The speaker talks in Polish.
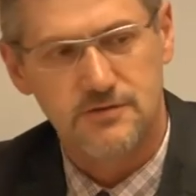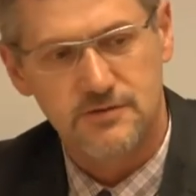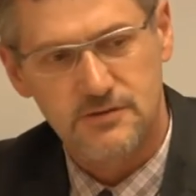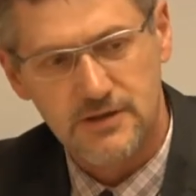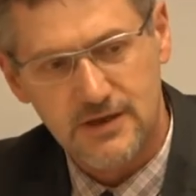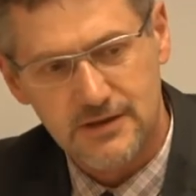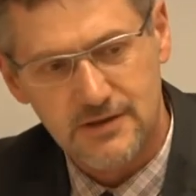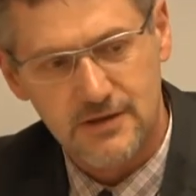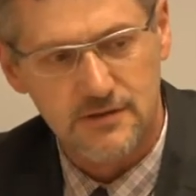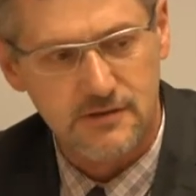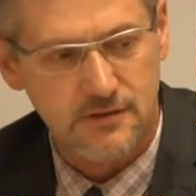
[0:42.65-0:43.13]

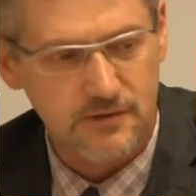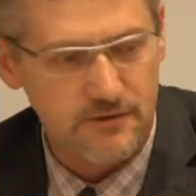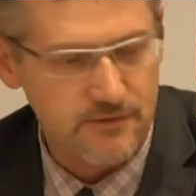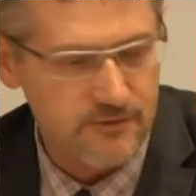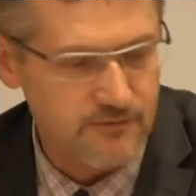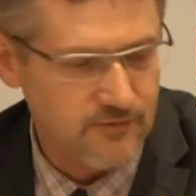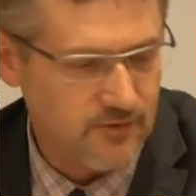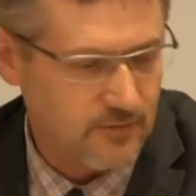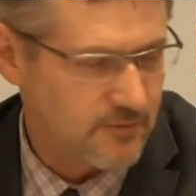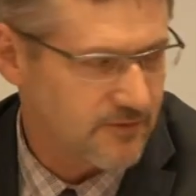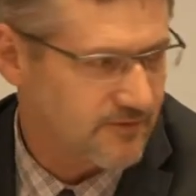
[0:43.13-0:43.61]
Nie tylko
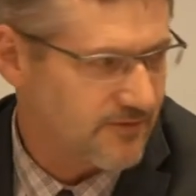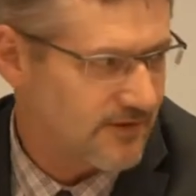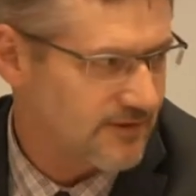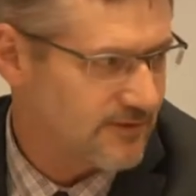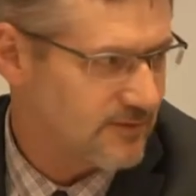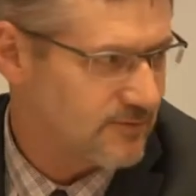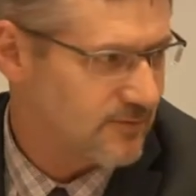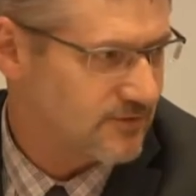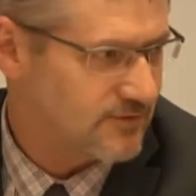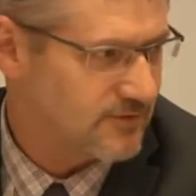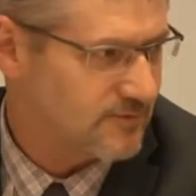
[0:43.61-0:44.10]

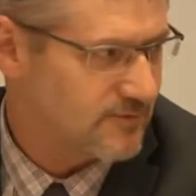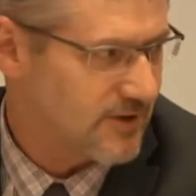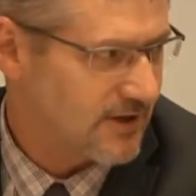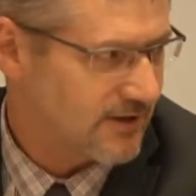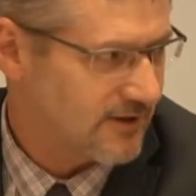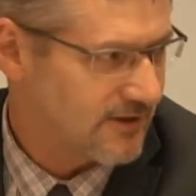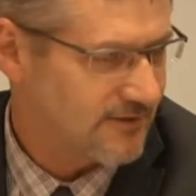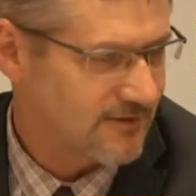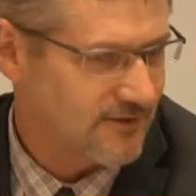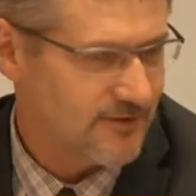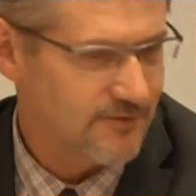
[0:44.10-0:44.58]
informowałem o tym,
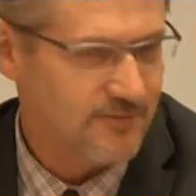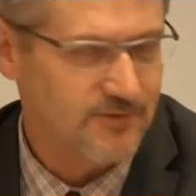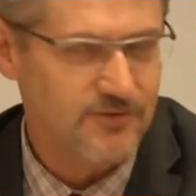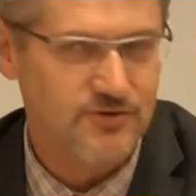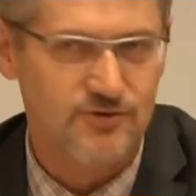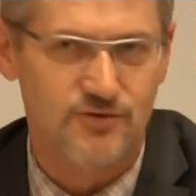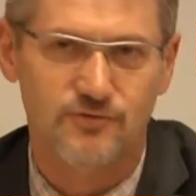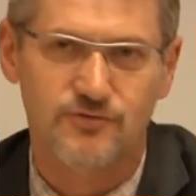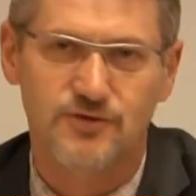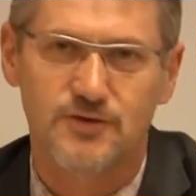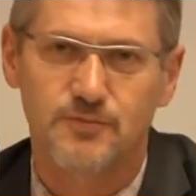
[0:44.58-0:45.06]
jakie te
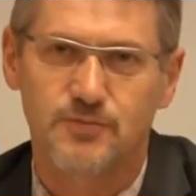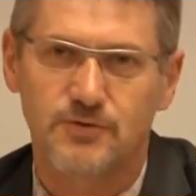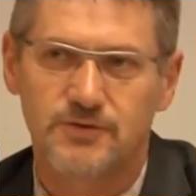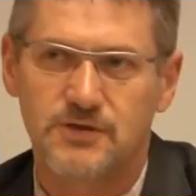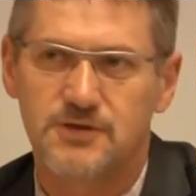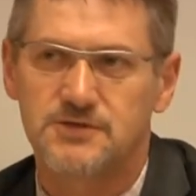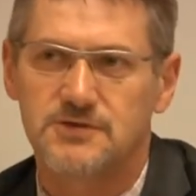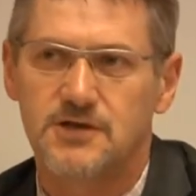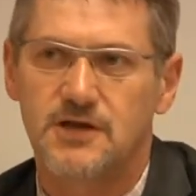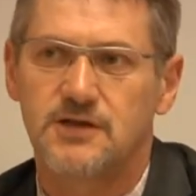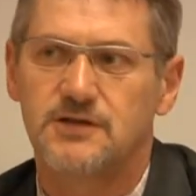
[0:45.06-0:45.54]
środki
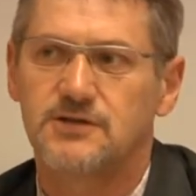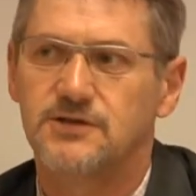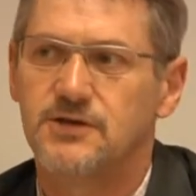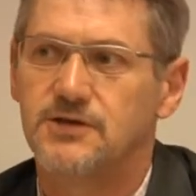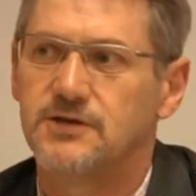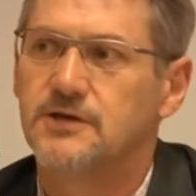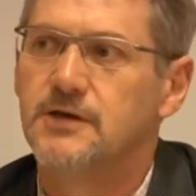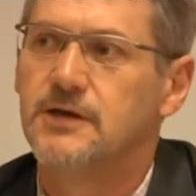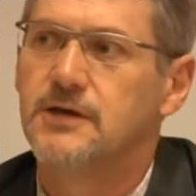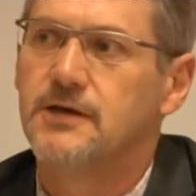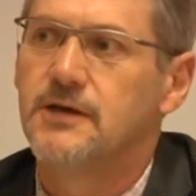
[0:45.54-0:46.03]

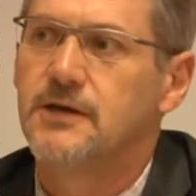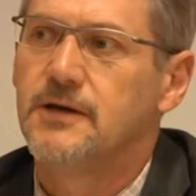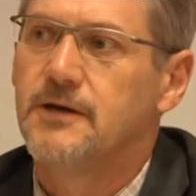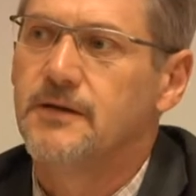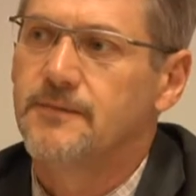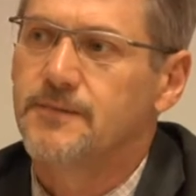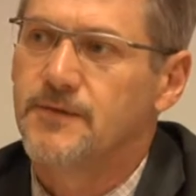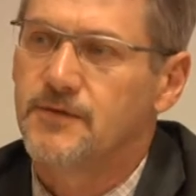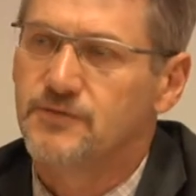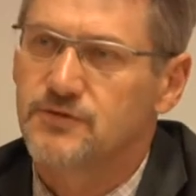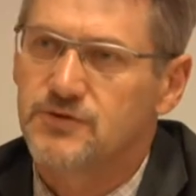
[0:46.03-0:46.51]
potencjalnie
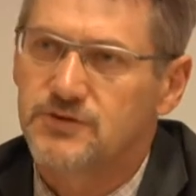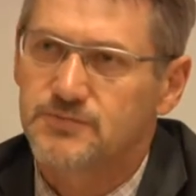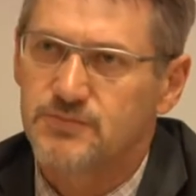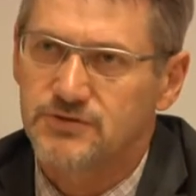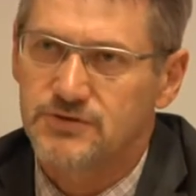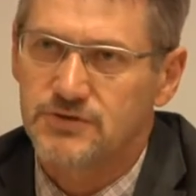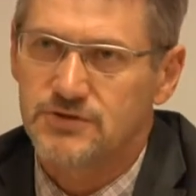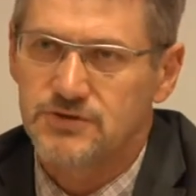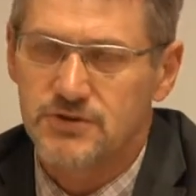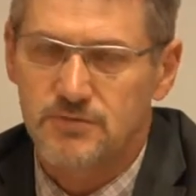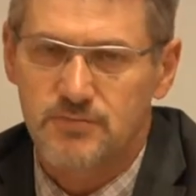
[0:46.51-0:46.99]
do
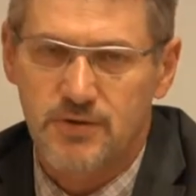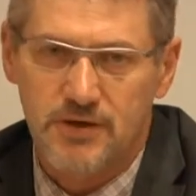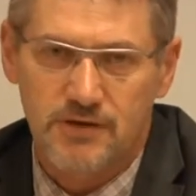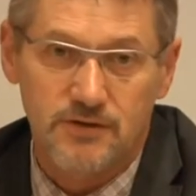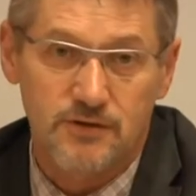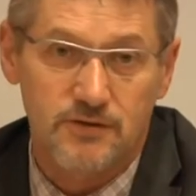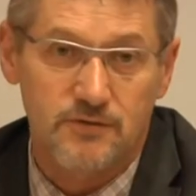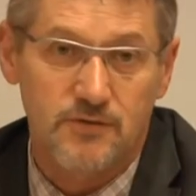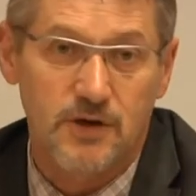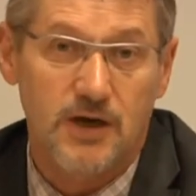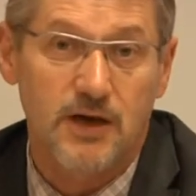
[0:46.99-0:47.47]
dyspozycji
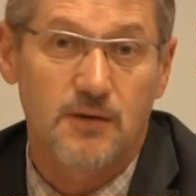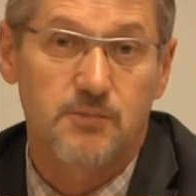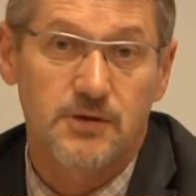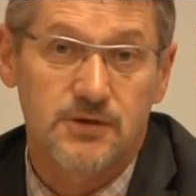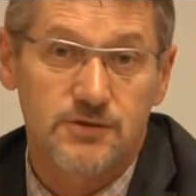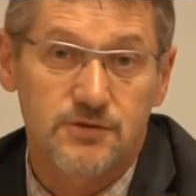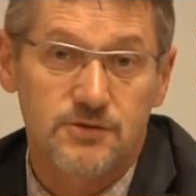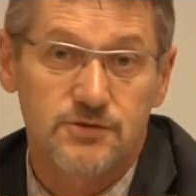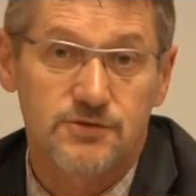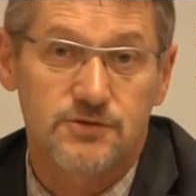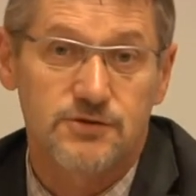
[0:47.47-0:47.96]
będą, a
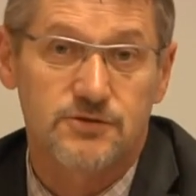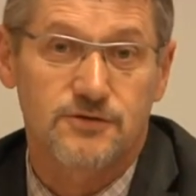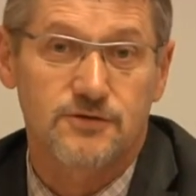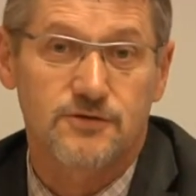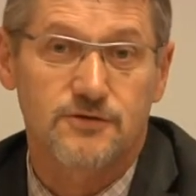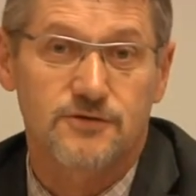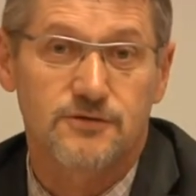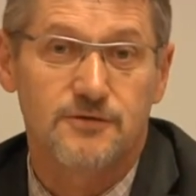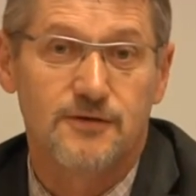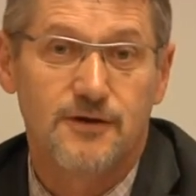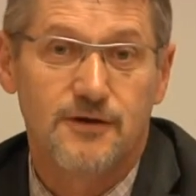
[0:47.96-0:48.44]
będzie
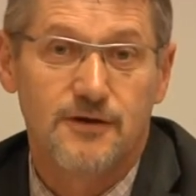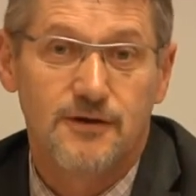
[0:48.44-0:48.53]
to e,